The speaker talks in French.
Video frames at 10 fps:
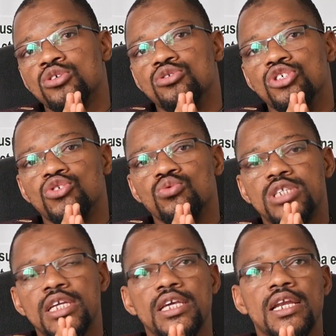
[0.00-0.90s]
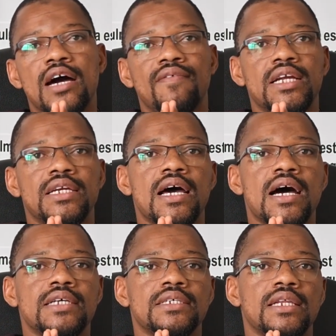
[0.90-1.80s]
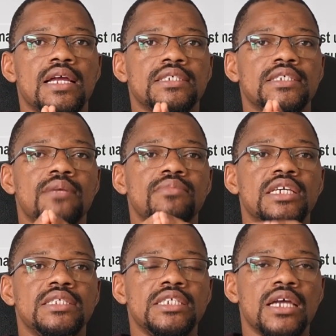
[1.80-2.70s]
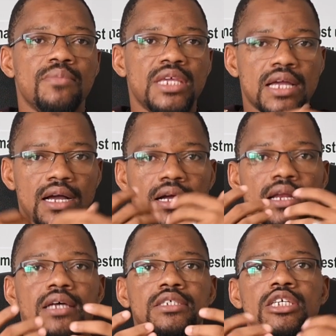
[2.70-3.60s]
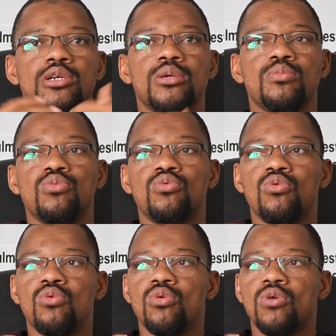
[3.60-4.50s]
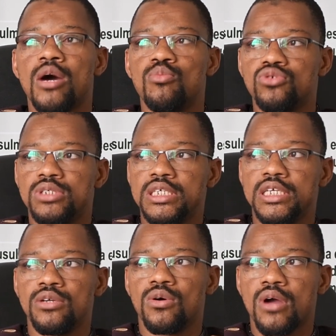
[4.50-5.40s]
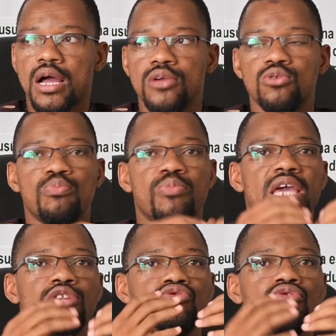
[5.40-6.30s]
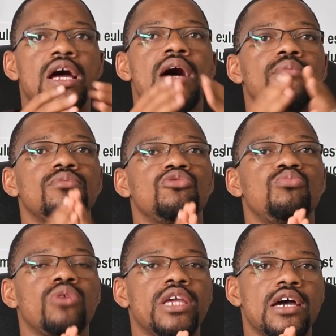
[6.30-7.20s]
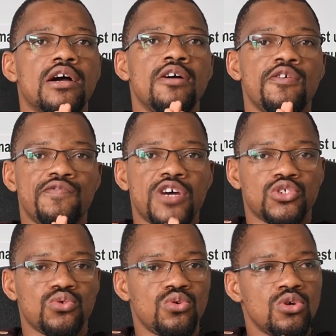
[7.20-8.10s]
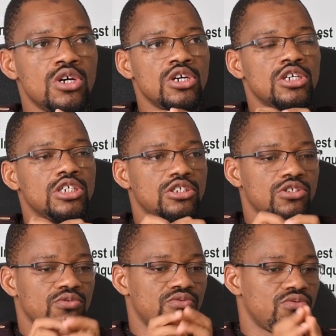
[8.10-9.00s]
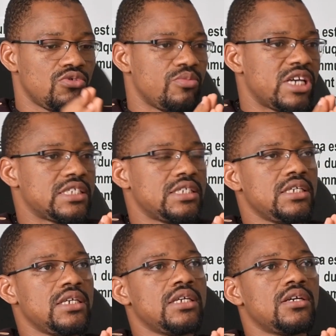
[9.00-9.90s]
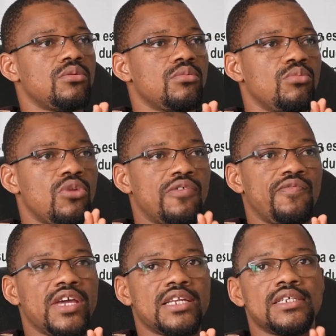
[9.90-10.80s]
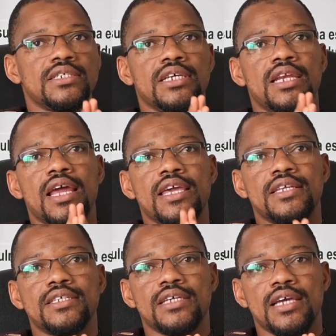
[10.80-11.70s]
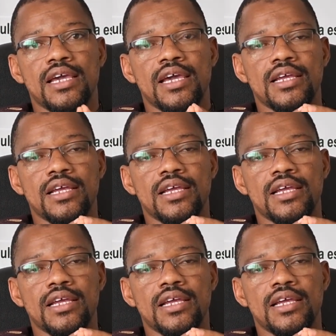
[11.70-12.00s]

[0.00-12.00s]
de soutenir davantage l'ensemble des dynamiques enclenchées pour aboutir donc à une paix durable du Burkina Faso. Je vous remercie. Bonne fête de l'Aïd El